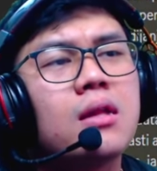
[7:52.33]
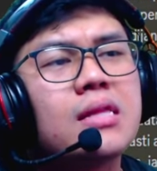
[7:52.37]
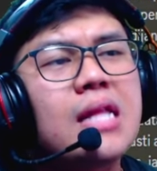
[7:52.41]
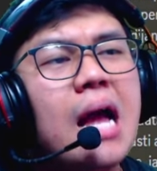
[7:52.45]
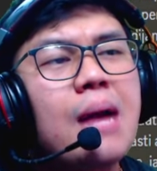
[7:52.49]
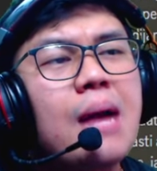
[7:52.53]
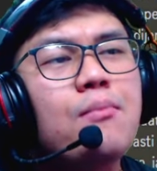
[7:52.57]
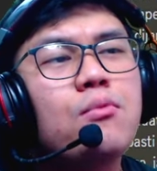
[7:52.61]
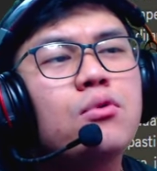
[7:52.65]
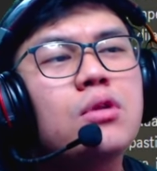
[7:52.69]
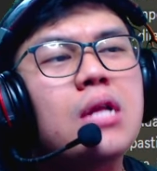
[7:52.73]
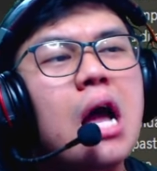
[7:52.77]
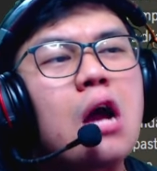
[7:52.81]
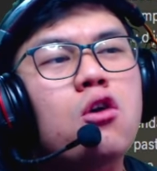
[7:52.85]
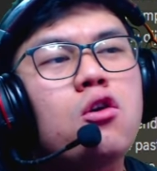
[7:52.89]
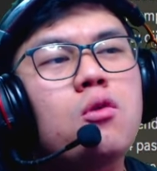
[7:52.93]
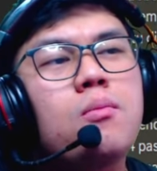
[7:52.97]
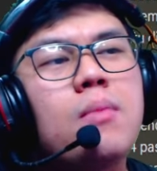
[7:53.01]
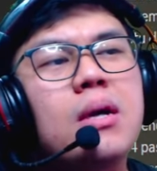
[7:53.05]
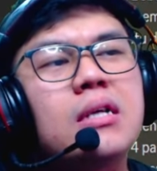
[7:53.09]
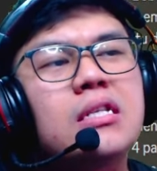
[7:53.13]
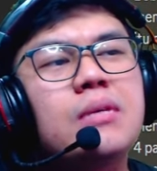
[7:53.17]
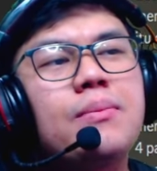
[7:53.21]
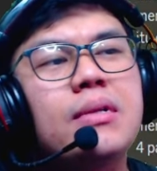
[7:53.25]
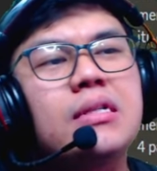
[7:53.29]
Namun aku
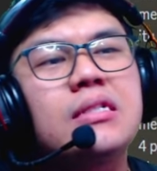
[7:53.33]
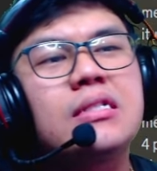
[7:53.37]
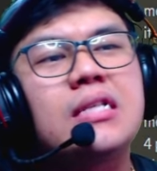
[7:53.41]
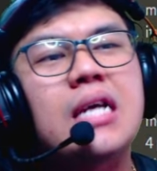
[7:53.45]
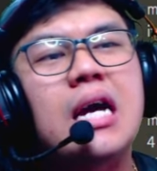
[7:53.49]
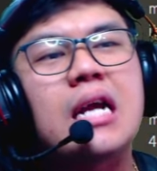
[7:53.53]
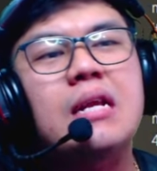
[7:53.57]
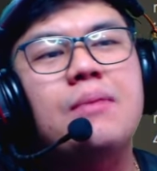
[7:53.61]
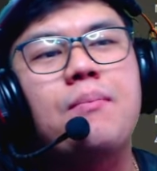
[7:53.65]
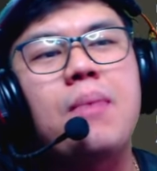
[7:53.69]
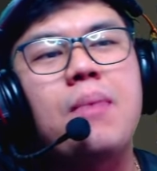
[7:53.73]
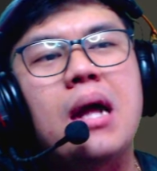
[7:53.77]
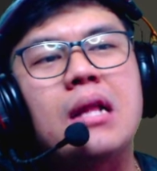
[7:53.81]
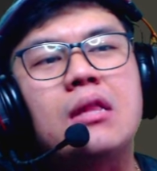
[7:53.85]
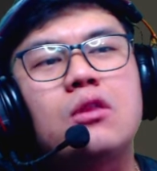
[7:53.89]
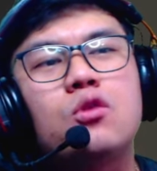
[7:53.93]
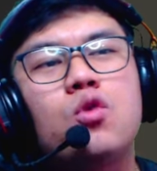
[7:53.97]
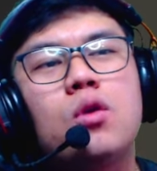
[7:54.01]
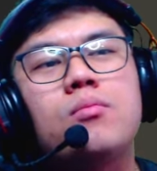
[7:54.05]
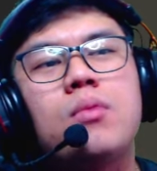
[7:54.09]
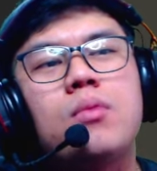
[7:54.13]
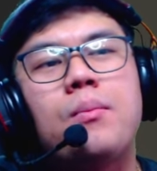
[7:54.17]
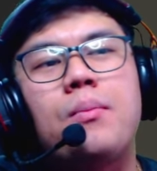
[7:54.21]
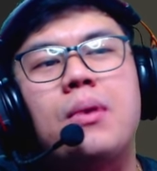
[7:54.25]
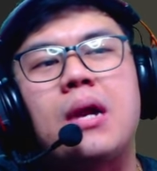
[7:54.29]
masih mencari
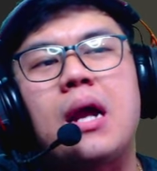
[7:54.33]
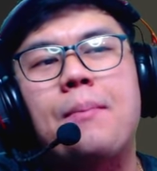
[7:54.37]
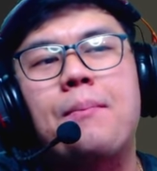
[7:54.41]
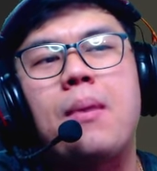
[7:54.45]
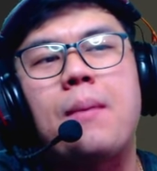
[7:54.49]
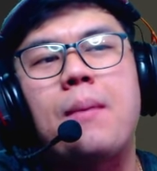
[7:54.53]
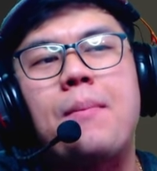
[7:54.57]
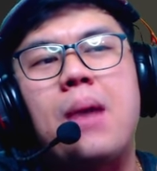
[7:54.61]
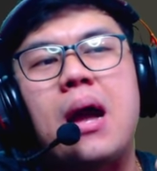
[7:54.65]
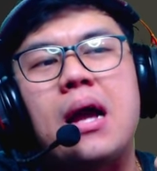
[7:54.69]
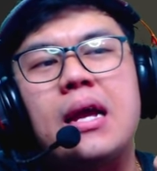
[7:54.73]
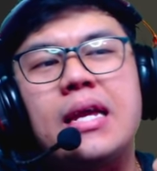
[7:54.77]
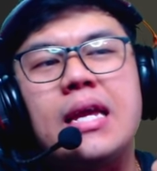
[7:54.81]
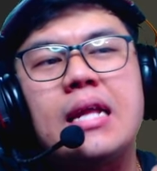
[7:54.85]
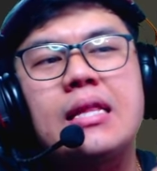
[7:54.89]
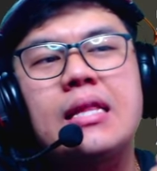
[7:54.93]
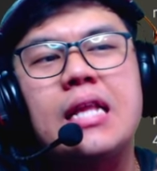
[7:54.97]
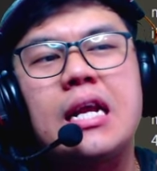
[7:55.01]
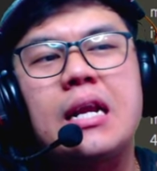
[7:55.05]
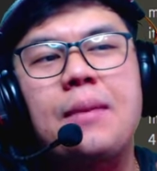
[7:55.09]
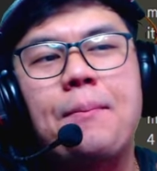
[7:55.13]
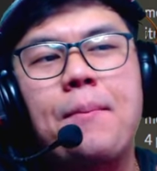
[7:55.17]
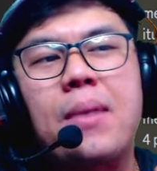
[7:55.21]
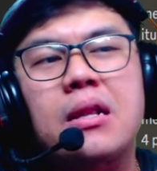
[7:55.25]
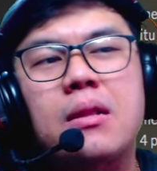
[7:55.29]
bantuan beberapa bagian
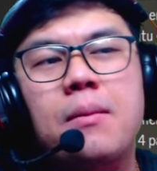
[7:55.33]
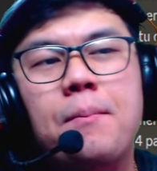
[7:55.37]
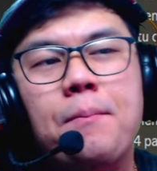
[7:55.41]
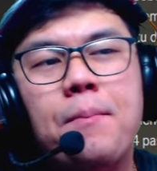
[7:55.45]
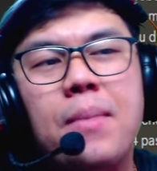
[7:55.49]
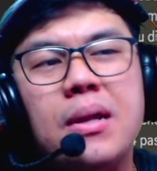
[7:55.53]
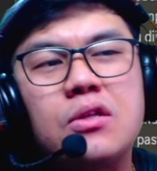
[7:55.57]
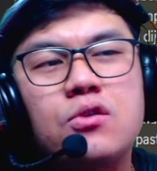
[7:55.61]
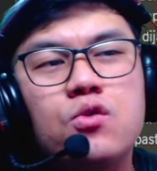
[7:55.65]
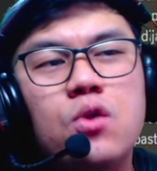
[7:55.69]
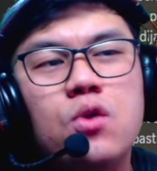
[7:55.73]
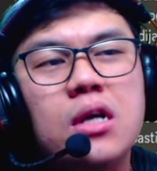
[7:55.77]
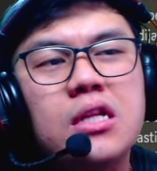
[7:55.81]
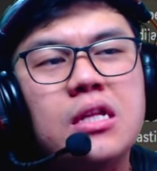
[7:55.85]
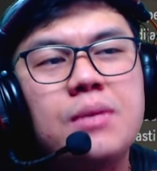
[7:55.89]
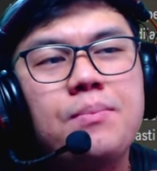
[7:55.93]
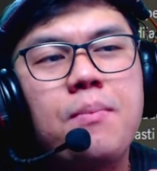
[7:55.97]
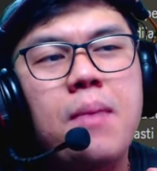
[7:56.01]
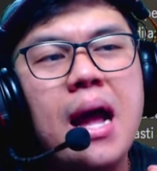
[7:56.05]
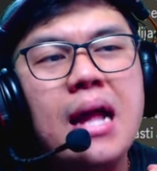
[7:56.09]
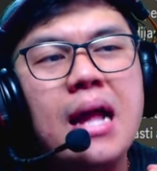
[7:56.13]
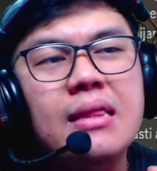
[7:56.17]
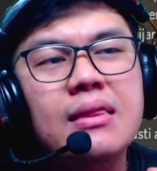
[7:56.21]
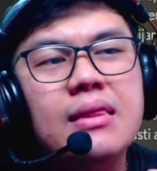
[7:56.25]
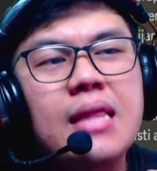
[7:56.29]
dari part 4 juga
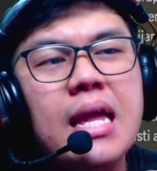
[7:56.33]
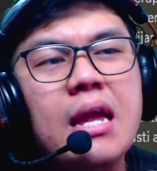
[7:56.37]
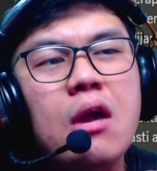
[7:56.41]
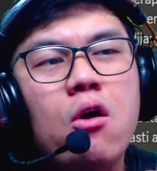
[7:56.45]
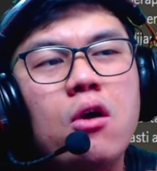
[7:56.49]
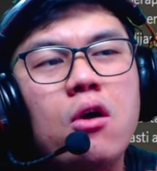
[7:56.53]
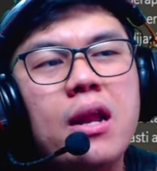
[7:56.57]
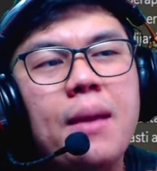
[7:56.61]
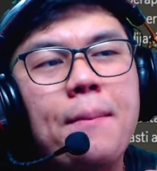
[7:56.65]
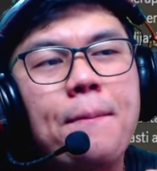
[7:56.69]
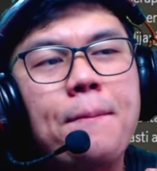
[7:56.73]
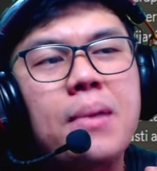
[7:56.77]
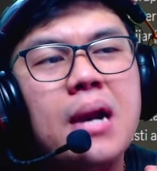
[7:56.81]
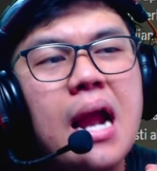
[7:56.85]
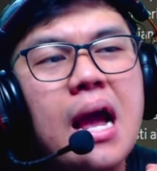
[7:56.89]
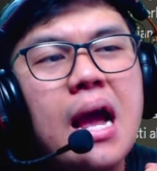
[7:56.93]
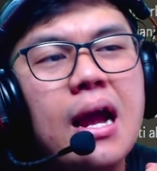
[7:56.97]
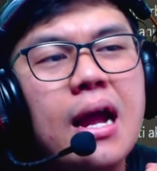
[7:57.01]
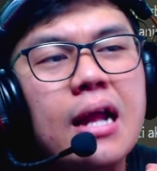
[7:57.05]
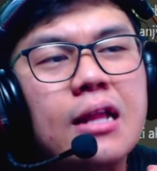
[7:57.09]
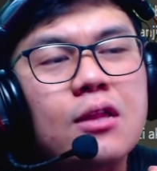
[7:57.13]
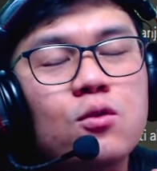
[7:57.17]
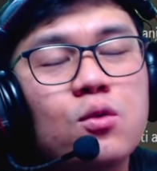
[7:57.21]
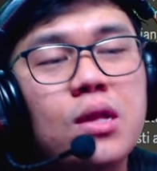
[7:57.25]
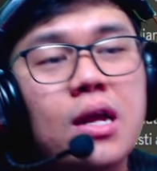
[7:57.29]
dibantai oleh
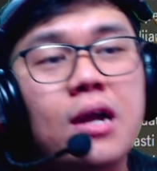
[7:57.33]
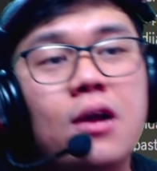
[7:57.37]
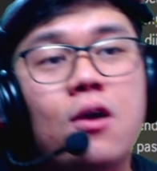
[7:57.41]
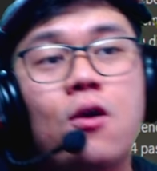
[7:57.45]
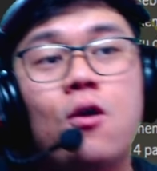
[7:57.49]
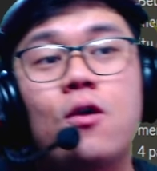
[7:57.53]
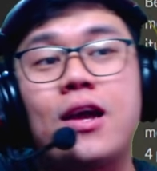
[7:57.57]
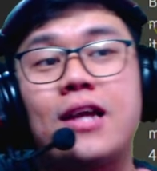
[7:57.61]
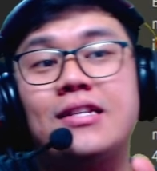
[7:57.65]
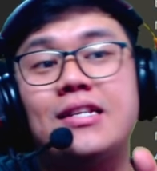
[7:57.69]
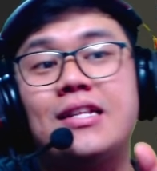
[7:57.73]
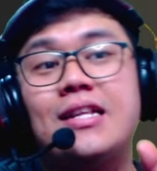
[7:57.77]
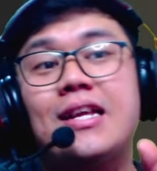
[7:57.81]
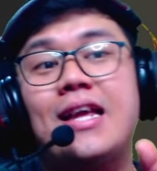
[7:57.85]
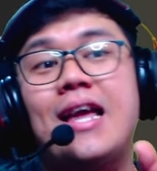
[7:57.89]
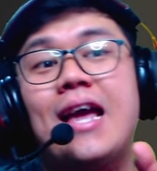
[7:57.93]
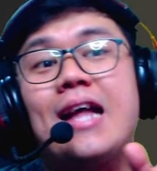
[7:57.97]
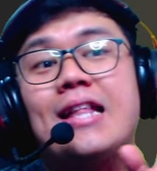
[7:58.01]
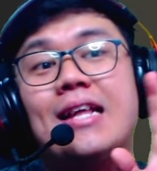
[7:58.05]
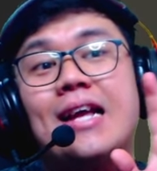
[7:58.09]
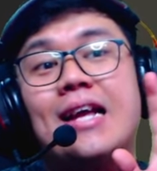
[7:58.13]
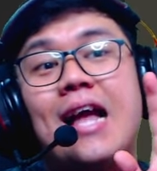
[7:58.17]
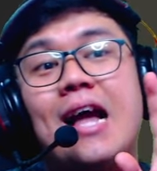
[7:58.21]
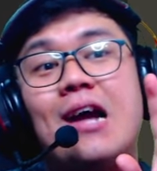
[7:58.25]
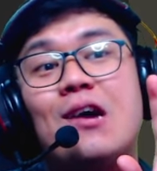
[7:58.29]
perangkat lunak. Oke, jadi
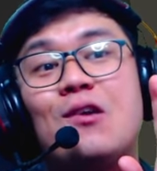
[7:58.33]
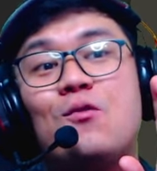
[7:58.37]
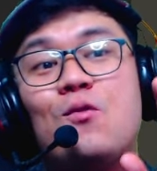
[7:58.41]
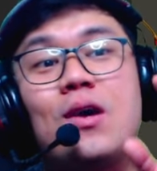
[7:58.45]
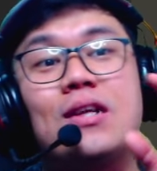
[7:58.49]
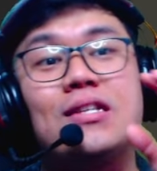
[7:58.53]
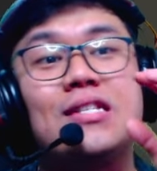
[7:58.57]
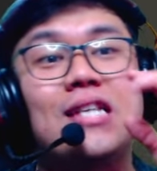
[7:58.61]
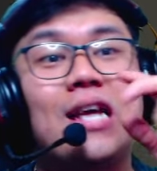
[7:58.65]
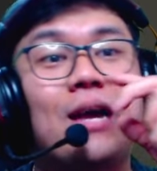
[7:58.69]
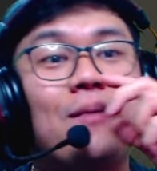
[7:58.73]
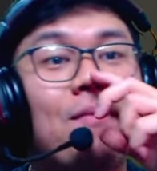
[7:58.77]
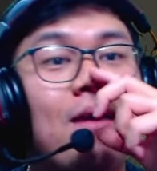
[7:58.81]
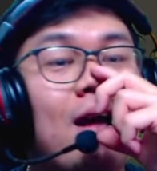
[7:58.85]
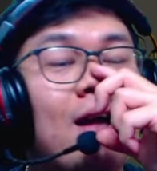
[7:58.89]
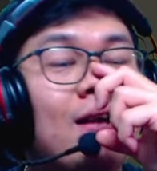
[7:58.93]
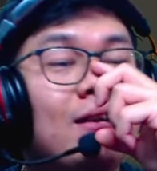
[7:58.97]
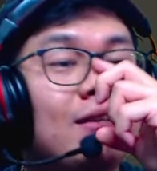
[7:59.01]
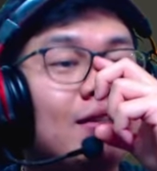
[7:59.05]
kayak ada gangguan sama